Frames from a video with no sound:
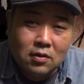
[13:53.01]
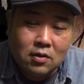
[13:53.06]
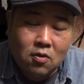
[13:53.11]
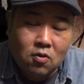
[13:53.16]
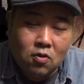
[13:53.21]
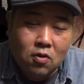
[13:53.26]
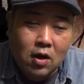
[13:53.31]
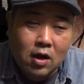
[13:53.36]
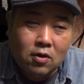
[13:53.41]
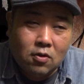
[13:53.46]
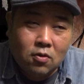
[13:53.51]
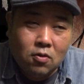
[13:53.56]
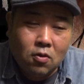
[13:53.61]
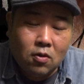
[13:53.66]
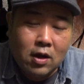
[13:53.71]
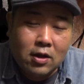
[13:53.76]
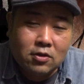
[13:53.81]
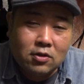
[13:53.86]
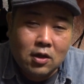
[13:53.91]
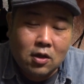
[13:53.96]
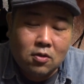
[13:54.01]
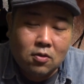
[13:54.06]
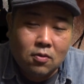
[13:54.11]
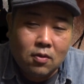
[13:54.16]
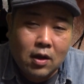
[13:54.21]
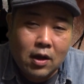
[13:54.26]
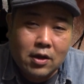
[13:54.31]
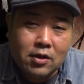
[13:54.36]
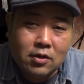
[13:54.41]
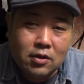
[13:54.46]
このあのローラースケート
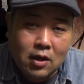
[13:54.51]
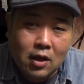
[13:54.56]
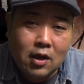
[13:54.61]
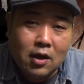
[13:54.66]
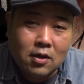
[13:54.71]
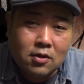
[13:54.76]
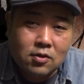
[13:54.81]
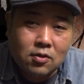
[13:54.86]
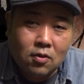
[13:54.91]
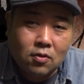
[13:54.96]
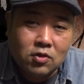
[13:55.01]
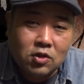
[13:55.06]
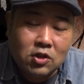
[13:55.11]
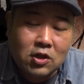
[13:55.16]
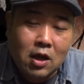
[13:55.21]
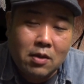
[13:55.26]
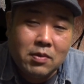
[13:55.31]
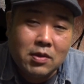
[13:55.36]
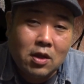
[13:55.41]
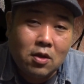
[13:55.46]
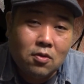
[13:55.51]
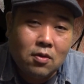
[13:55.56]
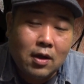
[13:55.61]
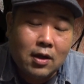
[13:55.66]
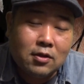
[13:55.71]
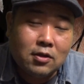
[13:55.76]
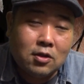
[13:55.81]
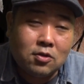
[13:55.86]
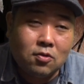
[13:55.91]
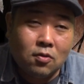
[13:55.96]
を履いてその試合みたいなのが
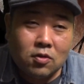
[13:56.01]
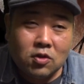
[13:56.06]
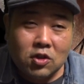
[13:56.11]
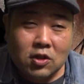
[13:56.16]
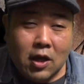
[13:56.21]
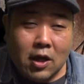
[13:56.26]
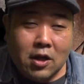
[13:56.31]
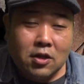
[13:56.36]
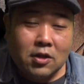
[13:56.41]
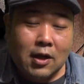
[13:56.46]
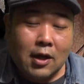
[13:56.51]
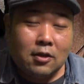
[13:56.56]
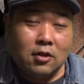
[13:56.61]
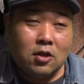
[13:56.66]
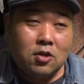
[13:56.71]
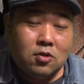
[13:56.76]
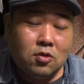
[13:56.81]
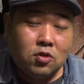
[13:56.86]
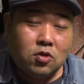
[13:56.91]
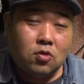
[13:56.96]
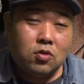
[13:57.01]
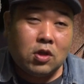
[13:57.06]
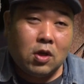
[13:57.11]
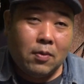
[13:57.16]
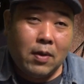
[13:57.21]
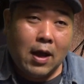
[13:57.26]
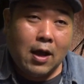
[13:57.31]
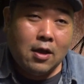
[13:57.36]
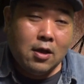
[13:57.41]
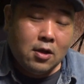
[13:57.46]
あって、その試合に勝って優勝者
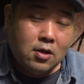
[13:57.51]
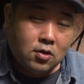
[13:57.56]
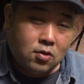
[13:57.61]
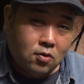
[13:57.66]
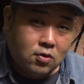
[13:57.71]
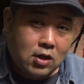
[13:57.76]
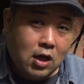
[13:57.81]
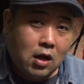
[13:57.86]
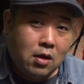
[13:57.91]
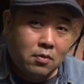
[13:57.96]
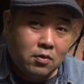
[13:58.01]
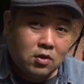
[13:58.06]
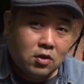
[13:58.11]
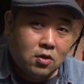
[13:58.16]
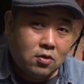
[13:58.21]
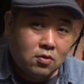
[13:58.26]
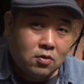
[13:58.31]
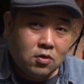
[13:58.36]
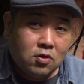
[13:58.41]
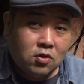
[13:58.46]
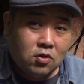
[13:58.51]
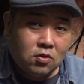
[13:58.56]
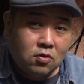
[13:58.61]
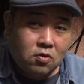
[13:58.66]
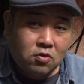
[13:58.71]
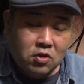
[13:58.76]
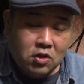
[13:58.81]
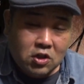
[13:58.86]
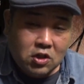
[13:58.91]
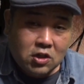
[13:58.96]
はそのザネムっていう空中
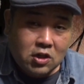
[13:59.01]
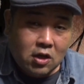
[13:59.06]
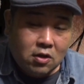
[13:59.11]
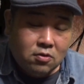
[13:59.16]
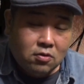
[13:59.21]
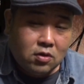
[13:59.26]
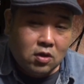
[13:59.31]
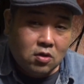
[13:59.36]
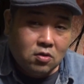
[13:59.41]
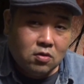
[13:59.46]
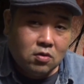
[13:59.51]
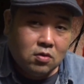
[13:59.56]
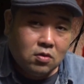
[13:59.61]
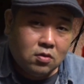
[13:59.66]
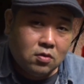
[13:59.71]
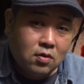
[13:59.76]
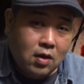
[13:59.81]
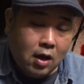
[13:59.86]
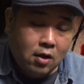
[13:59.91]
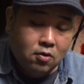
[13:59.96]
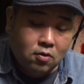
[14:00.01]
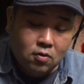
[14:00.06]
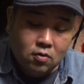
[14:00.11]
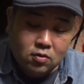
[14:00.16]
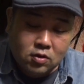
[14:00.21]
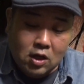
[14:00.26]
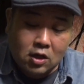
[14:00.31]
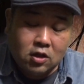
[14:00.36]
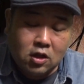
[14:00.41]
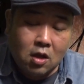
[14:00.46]
都市に行けるっていうあの
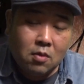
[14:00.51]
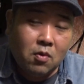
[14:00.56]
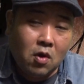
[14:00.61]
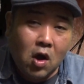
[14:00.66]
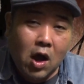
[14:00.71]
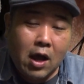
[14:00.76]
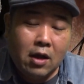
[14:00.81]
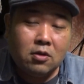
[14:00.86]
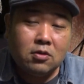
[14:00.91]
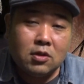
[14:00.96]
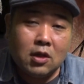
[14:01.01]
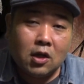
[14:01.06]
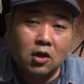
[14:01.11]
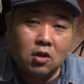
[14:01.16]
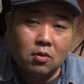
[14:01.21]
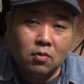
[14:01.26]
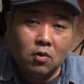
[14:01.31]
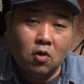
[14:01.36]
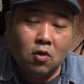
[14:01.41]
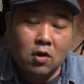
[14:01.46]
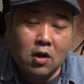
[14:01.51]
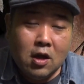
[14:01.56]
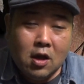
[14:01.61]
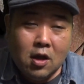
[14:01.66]
設定もあるんだけども、